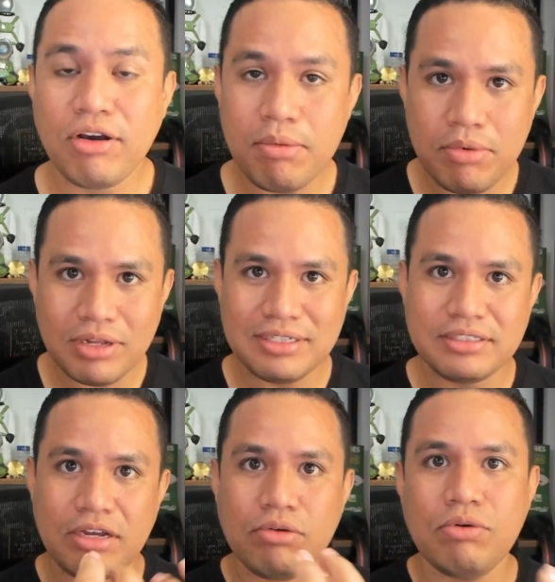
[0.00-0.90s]
cómo
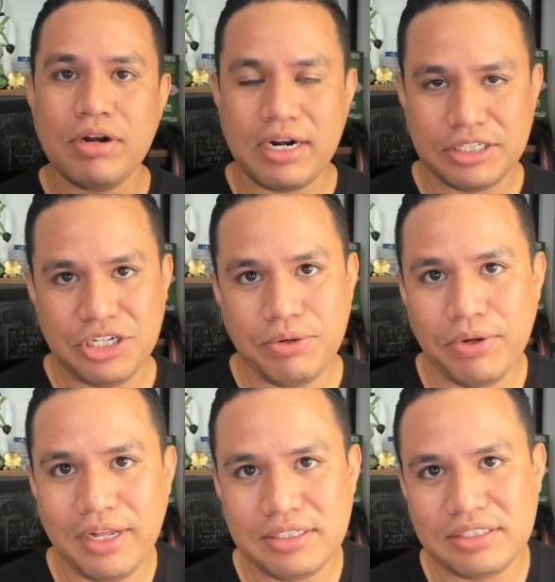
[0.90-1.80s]
desde un archivo
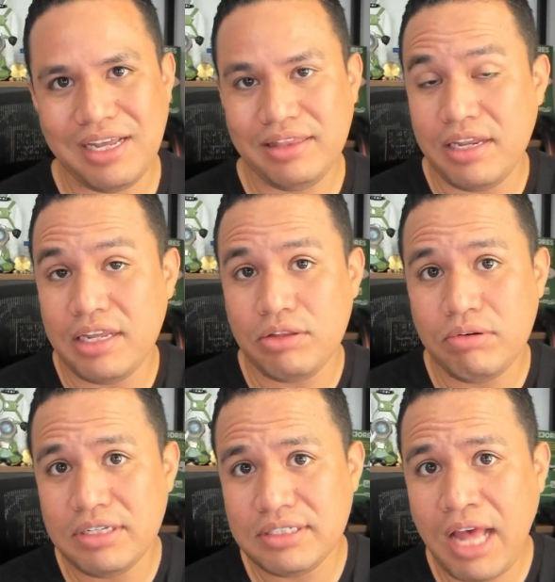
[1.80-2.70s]
de Excel teniendo
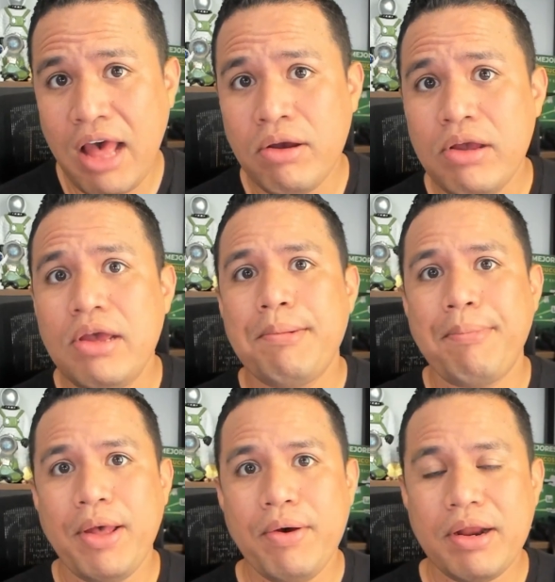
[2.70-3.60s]
un listado
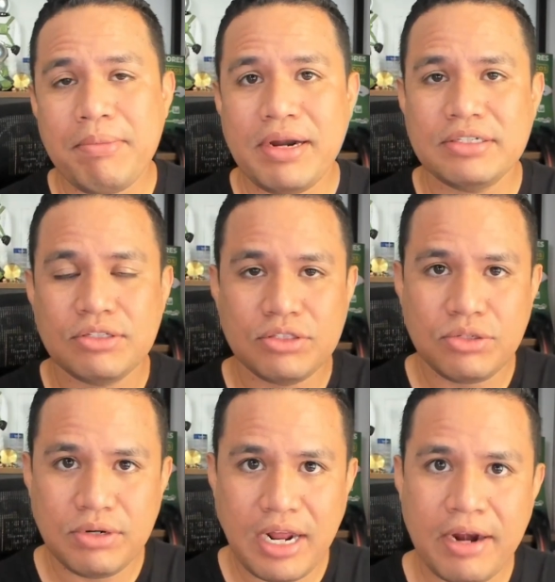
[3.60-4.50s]
puedo armar y
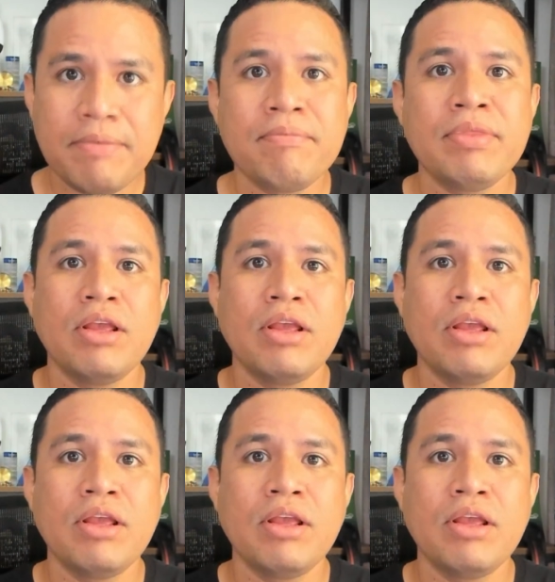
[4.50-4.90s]
estructurar